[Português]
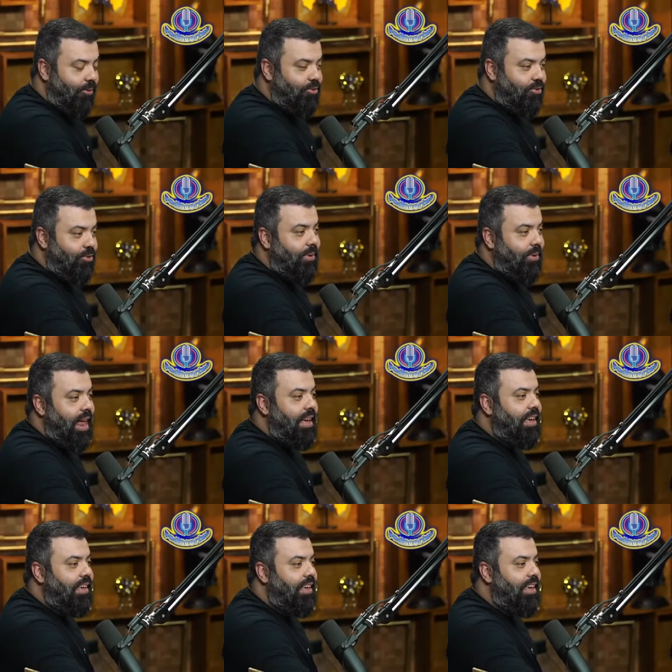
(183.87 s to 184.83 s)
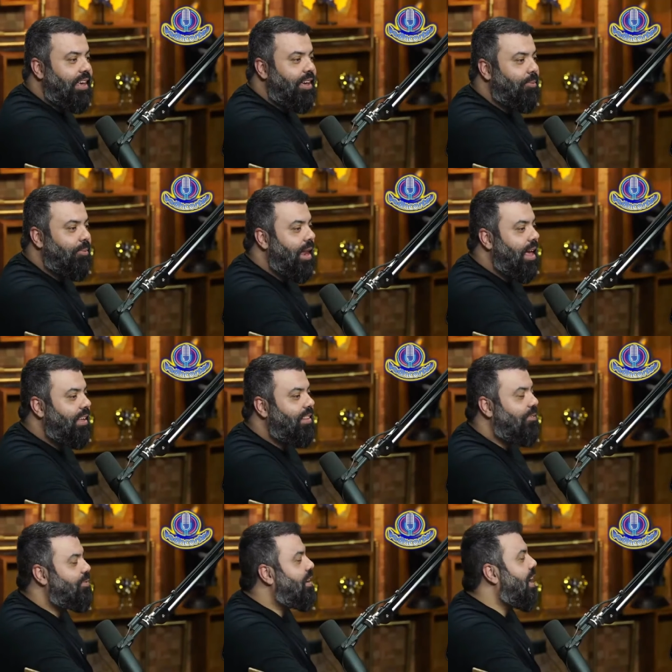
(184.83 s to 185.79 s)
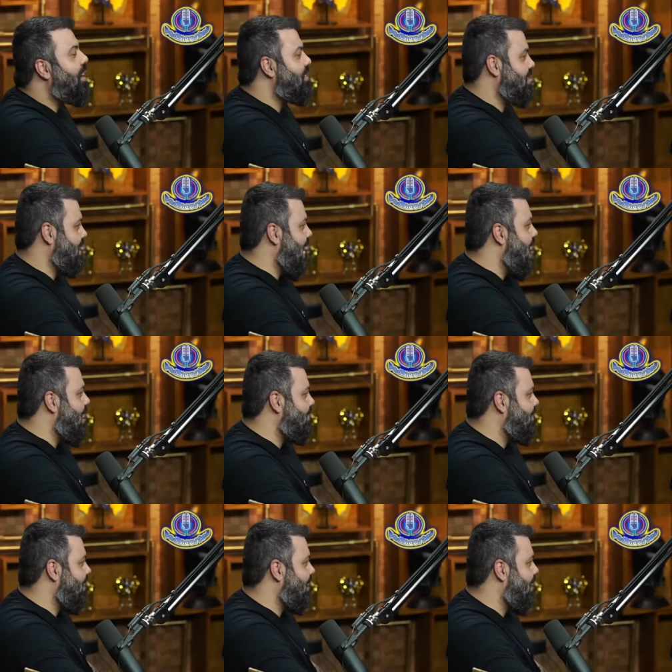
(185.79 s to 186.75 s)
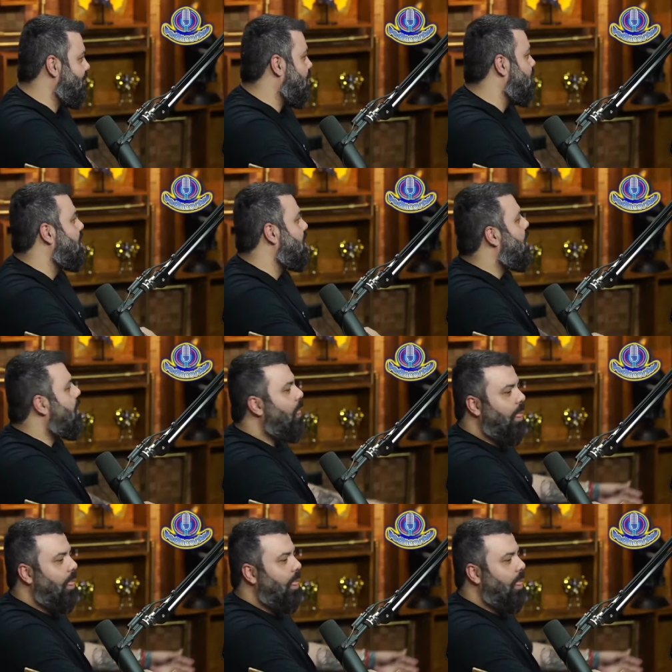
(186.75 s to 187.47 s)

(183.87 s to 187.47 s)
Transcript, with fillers: tinha um moleque que. O moleque traficava Cialis, tá ligado? Porque eu não.